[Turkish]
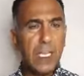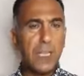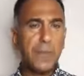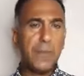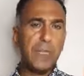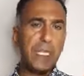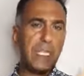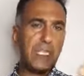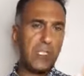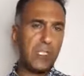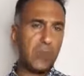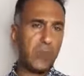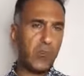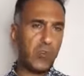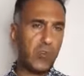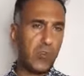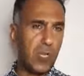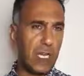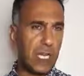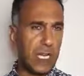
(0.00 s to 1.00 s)
Birinci
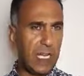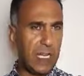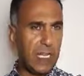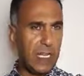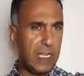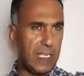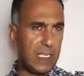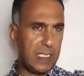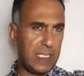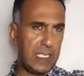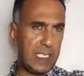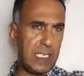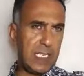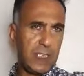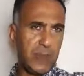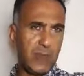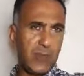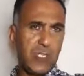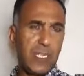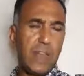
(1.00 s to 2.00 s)
modülü Dilek
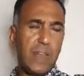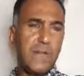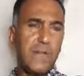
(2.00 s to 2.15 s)
Hocam